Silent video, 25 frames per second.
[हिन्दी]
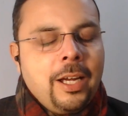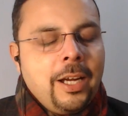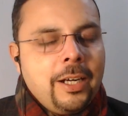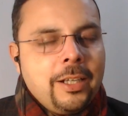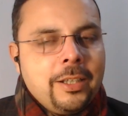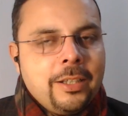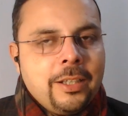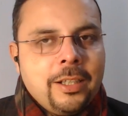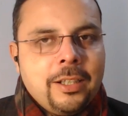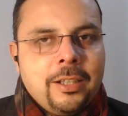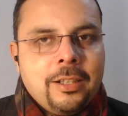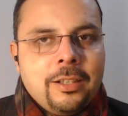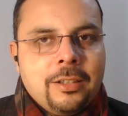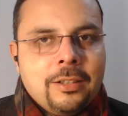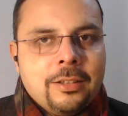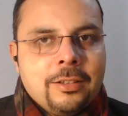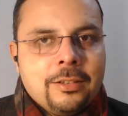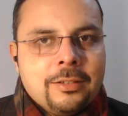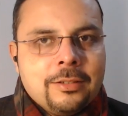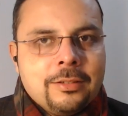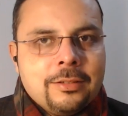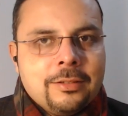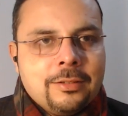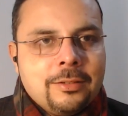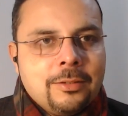एंड देन
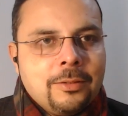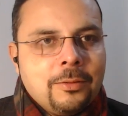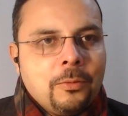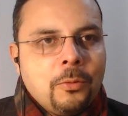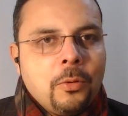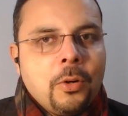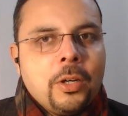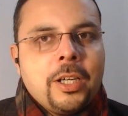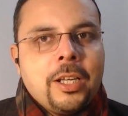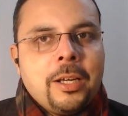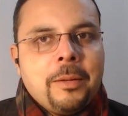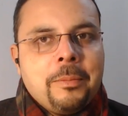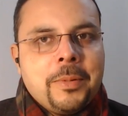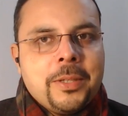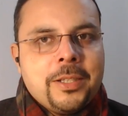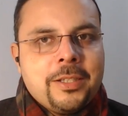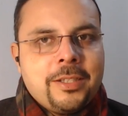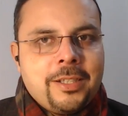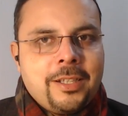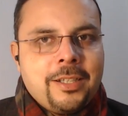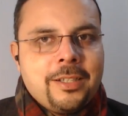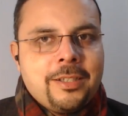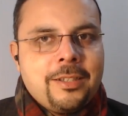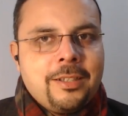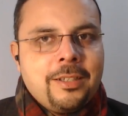व्हाट
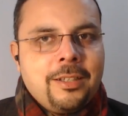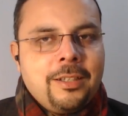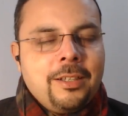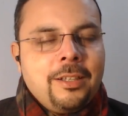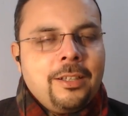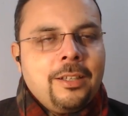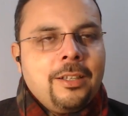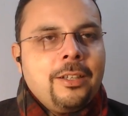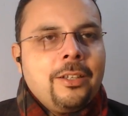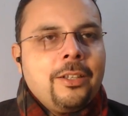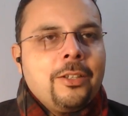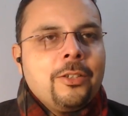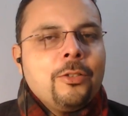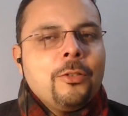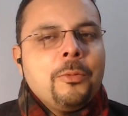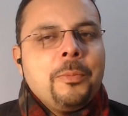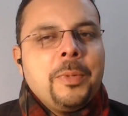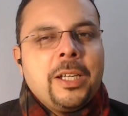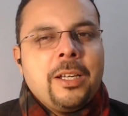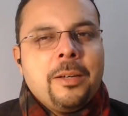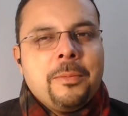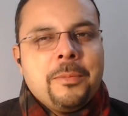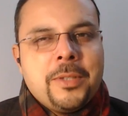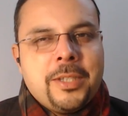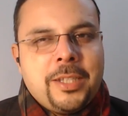हैपेंस इज यू
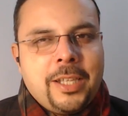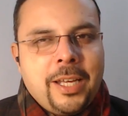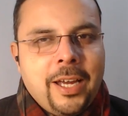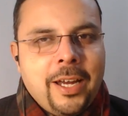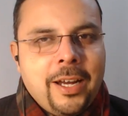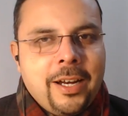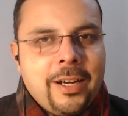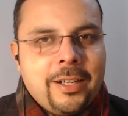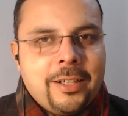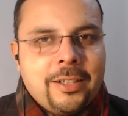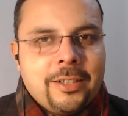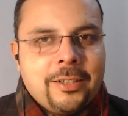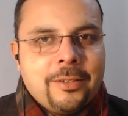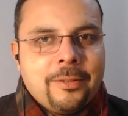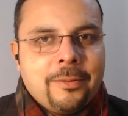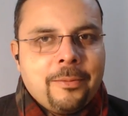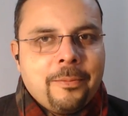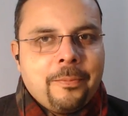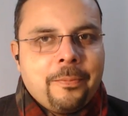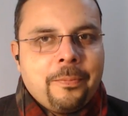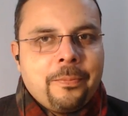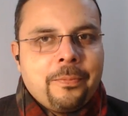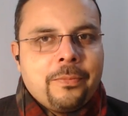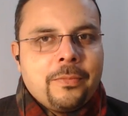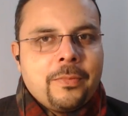बिकम सैड
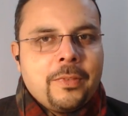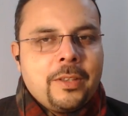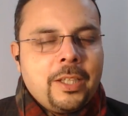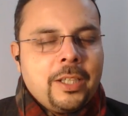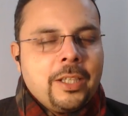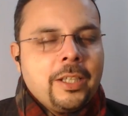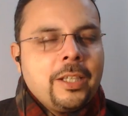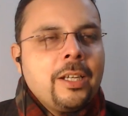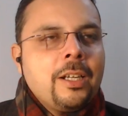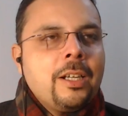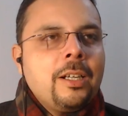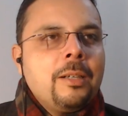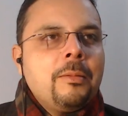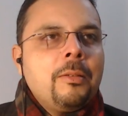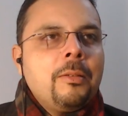थिंकिंग